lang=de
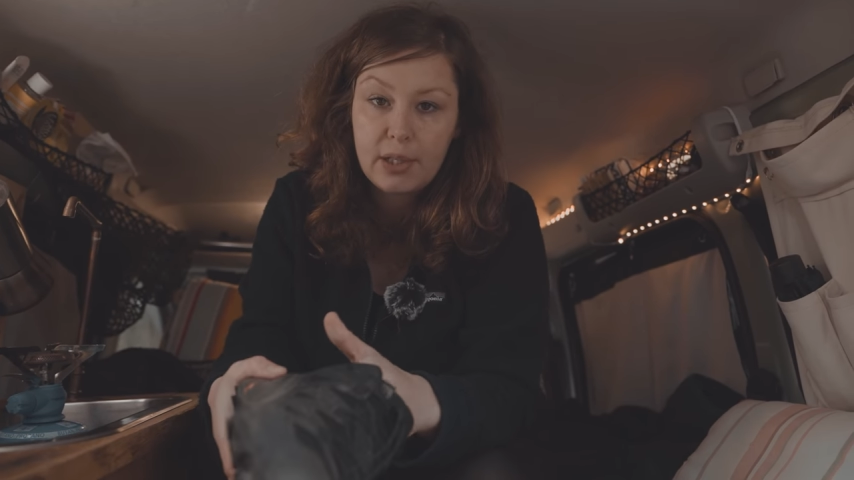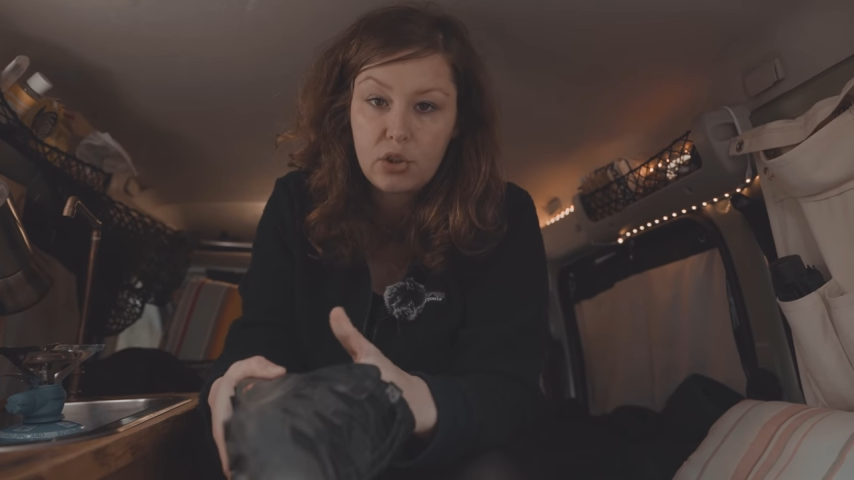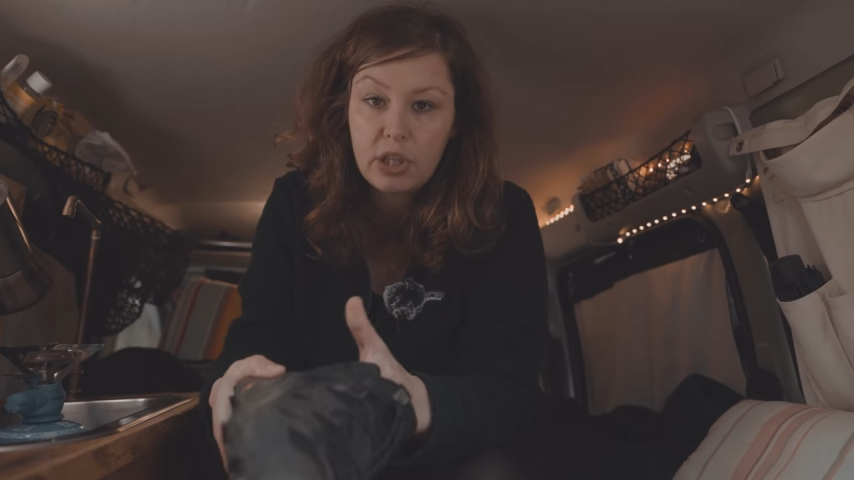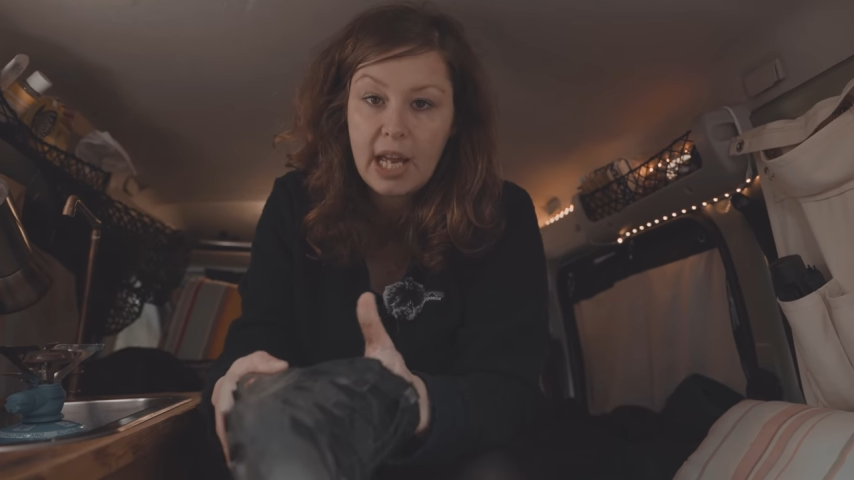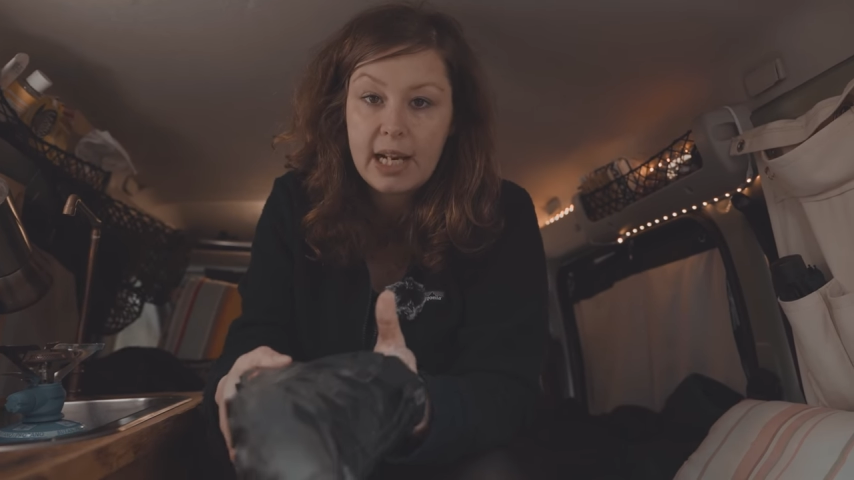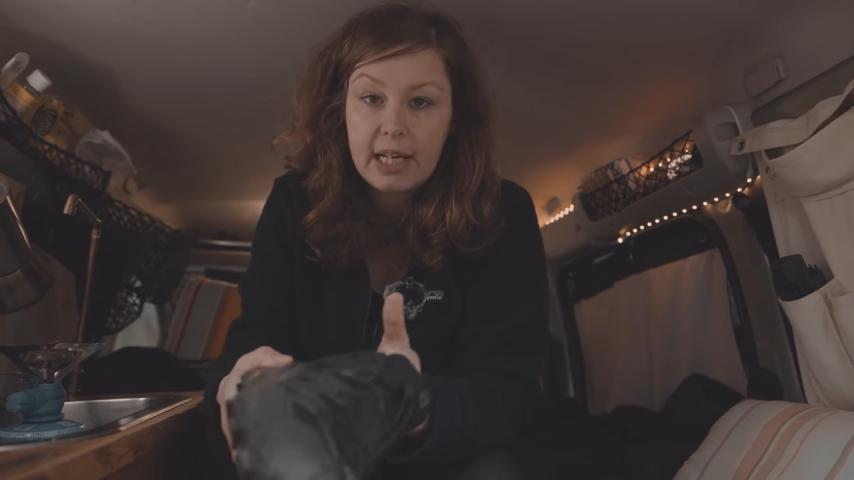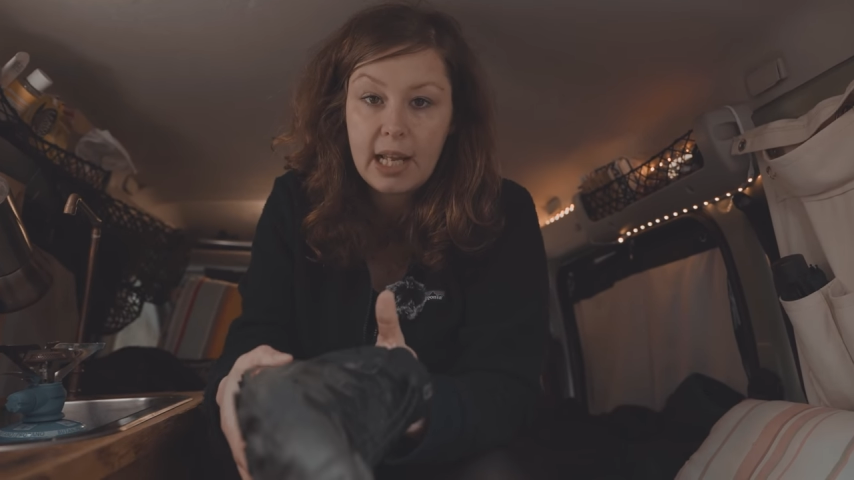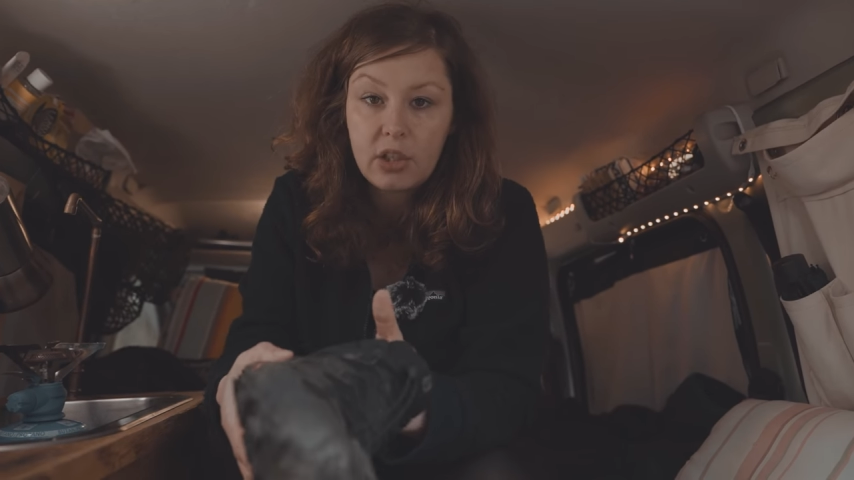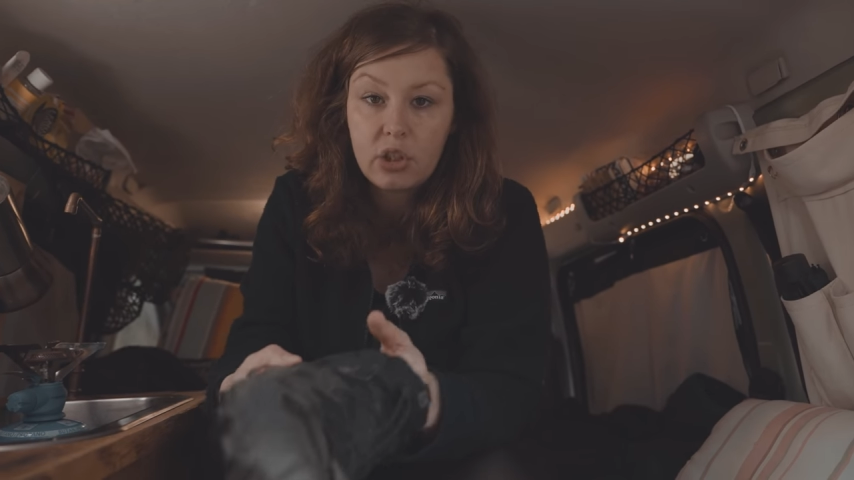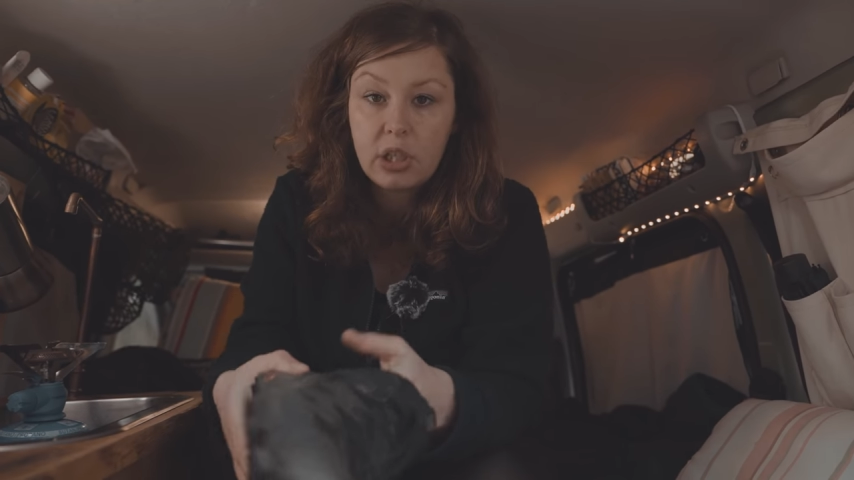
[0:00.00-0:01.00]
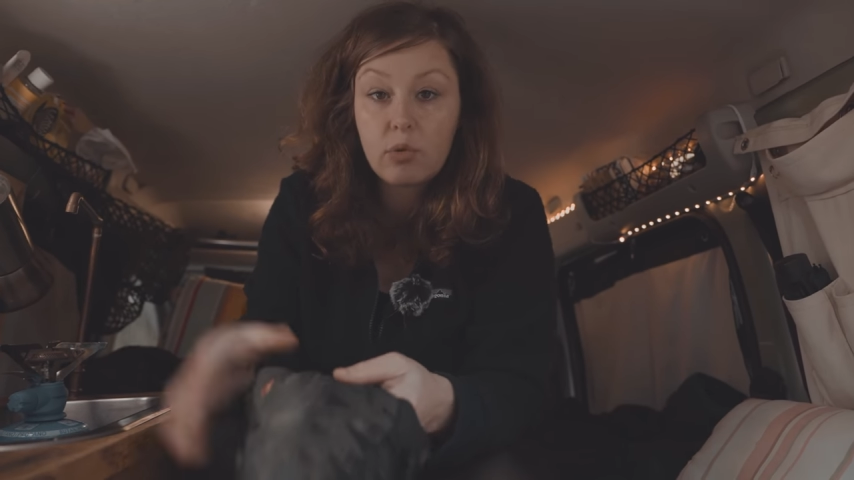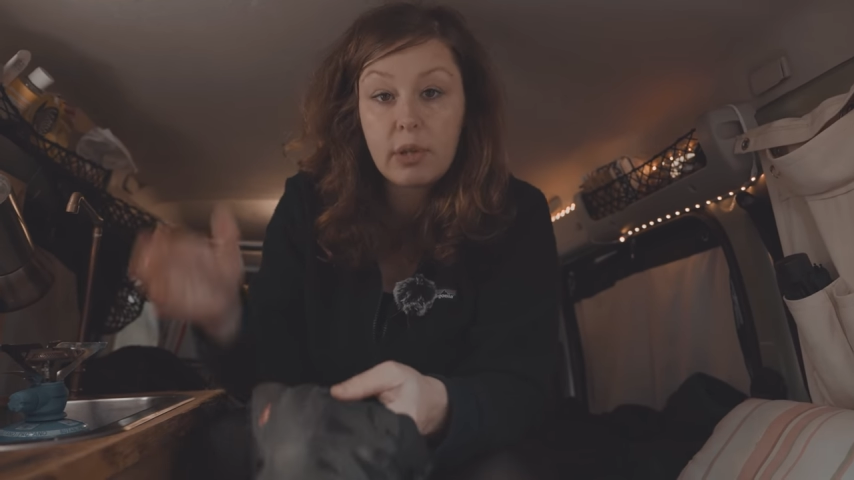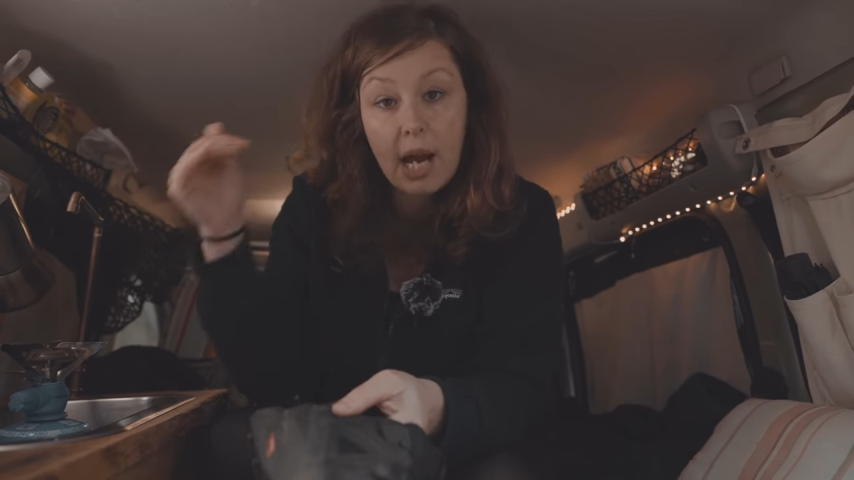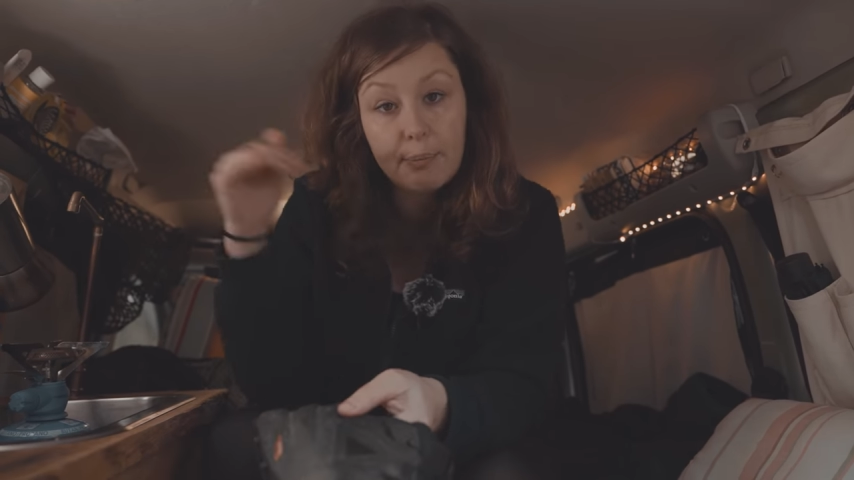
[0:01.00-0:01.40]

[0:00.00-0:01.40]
einen steilen Anstieg oder